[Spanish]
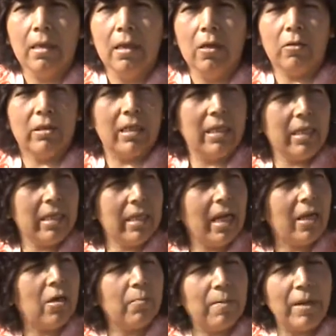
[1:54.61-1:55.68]
Lo que le diría
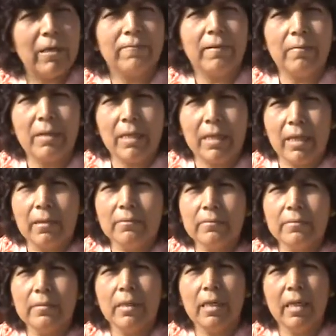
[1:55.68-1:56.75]
a los padres de familia
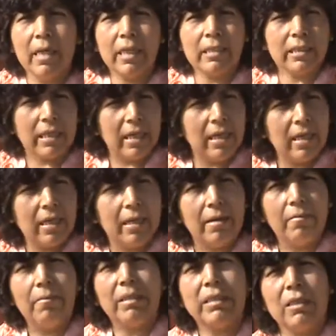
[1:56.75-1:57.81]
es que
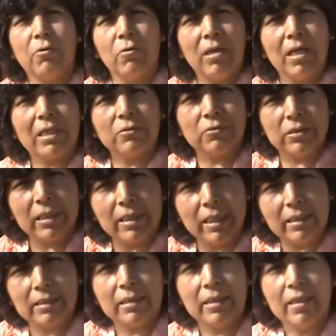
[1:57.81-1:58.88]
matriculen a sus
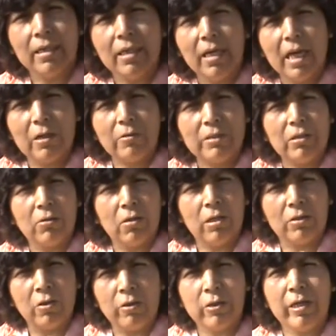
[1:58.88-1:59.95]
hijas en nuestro mm.
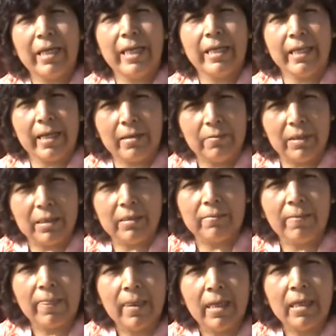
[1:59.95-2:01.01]
colegio de Niñera del Carmen,
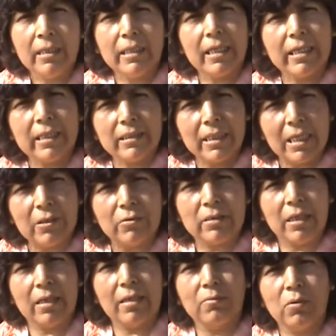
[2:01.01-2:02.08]
ya que este año
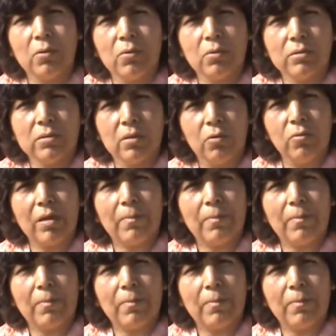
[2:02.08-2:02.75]
tenemos un